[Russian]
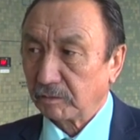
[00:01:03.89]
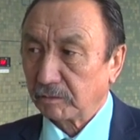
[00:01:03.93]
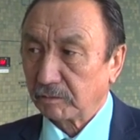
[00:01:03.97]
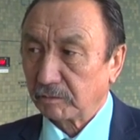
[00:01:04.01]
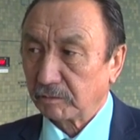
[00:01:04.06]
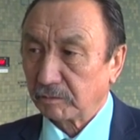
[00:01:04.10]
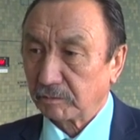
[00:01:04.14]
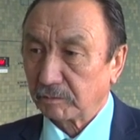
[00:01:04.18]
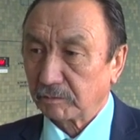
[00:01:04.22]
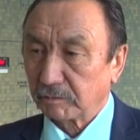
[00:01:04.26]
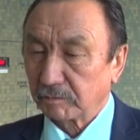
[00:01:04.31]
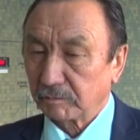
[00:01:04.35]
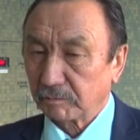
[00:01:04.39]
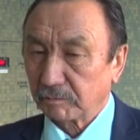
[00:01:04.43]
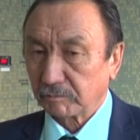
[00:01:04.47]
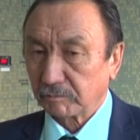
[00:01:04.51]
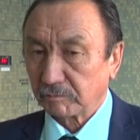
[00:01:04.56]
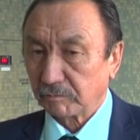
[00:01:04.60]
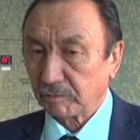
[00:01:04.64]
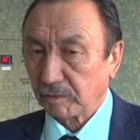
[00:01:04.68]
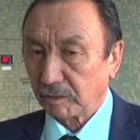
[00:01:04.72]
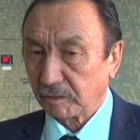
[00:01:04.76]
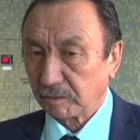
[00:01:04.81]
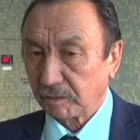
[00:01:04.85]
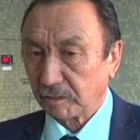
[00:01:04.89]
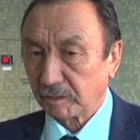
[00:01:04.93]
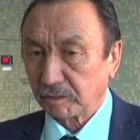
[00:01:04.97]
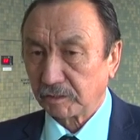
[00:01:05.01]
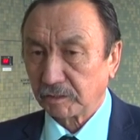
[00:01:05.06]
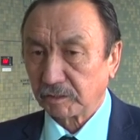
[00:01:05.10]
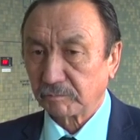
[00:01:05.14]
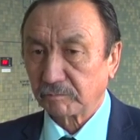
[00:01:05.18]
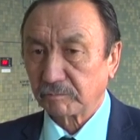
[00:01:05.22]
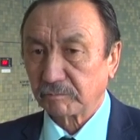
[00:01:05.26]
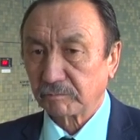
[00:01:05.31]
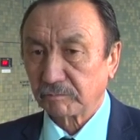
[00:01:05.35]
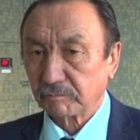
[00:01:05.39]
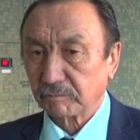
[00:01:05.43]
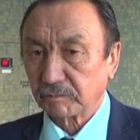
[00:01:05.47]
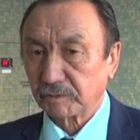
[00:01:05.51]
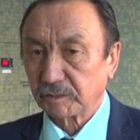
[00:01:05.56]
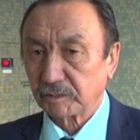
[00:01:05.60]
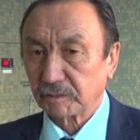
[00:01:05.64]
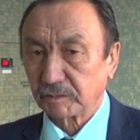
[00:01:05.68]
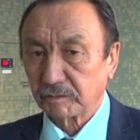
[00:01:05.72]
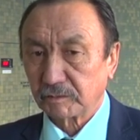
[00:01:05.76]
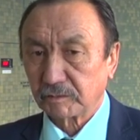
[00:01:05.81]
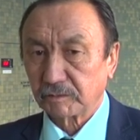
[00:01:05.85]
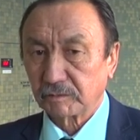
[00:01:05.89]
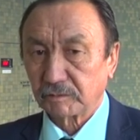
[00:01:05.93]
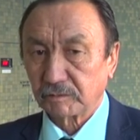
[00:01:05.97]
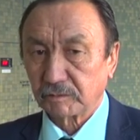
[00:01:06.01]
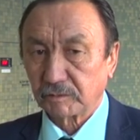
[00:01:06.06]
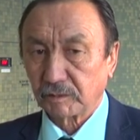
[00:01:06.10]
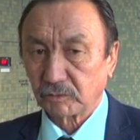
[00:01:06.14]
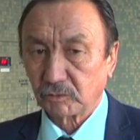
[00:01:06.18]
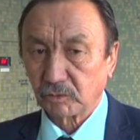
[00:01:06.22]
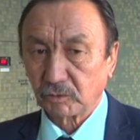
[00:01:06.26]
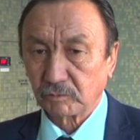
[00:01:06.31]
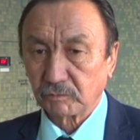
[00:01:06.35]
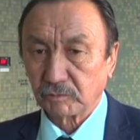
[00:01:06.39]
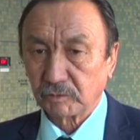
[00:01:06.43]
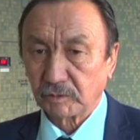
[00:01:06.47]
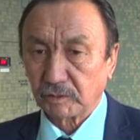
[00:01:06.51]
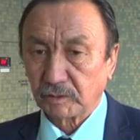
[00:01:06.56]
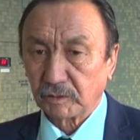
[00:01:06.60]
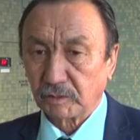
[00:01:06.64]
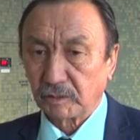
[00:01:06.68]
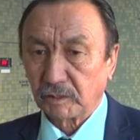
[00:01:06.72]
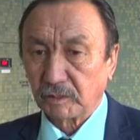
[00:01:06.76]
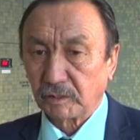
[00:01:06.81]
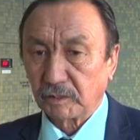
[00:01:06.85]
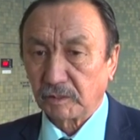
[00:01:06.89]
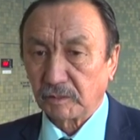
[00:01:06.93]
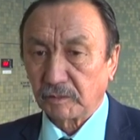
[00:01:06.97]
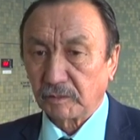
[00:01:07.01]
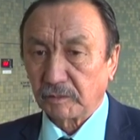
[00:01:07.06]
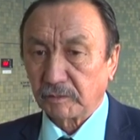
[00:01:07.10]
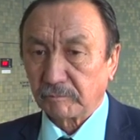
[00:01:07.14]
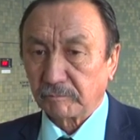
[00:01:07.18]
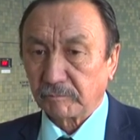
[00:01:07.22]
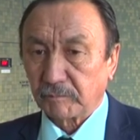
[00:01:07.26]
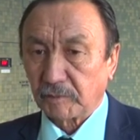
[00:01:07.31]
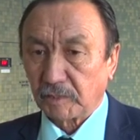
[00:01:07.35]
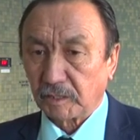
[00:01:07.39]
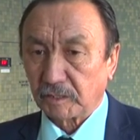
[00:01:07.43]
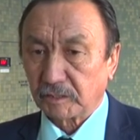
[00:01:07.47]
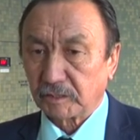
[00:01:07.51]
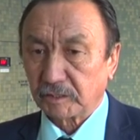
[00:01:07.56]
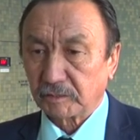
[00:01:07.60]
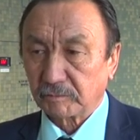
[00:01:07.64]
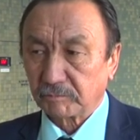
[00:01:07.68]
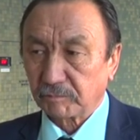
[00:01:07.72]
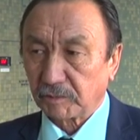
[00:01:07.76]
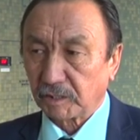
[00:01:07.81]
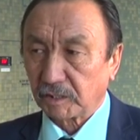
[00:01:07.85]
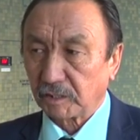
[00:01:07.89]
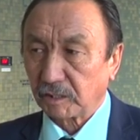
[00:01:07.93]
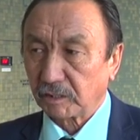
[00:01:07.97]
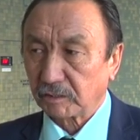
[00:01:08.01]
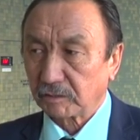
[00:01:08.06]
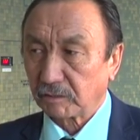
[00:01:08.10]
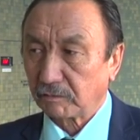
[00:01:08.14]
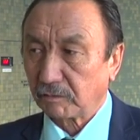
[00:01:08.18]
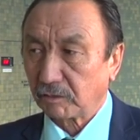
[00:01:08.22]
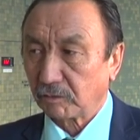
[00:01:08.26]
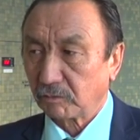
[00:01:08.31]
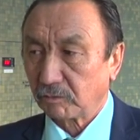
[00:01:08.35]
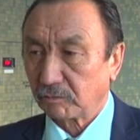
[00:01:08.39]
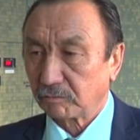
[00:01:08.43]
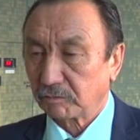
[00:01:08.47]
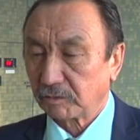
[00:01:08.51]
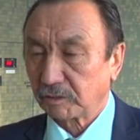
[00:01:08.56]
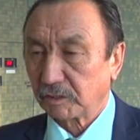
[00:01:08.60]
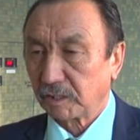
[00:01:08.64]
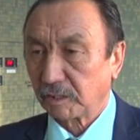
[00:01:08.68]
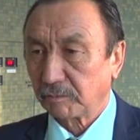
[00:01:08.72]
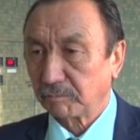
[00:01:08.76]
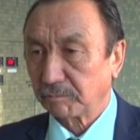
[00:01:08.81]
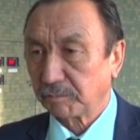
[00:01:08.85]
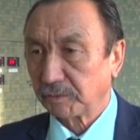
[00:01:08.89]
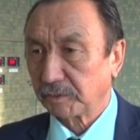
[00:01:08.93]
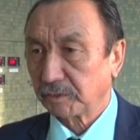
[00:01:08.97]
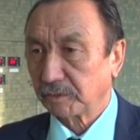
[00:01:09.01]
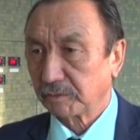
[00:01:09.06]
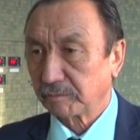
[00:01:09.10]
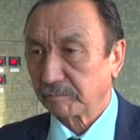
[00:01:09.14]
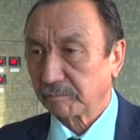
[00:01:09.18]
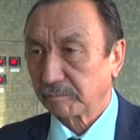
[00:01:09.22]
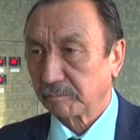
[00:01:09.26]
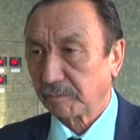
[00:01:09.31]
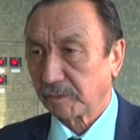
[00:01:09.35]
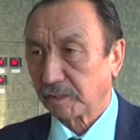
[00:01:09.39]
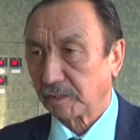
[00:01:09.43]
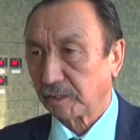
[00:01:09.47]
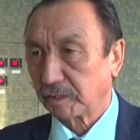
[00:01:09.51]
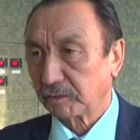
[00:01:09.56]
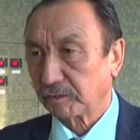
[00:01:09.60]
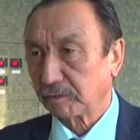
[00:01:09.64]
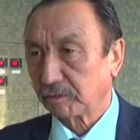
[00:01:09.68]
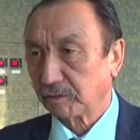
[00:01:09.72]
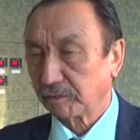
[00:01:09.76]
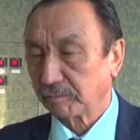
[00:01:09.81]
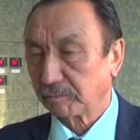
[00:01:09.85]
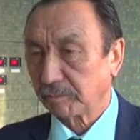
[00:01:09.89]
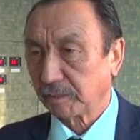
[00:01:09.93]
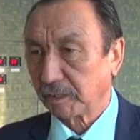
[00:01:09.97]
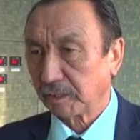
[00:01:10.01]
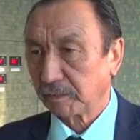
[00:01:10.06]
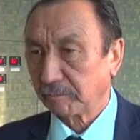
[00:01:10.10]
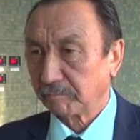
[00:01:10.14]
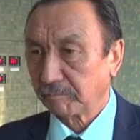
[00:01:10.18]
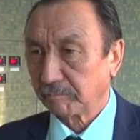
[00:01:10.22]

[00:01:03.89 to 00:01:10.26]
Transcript: И в дальнейшем мы готовы дальше продолжать в таком же темпе подачи тепла.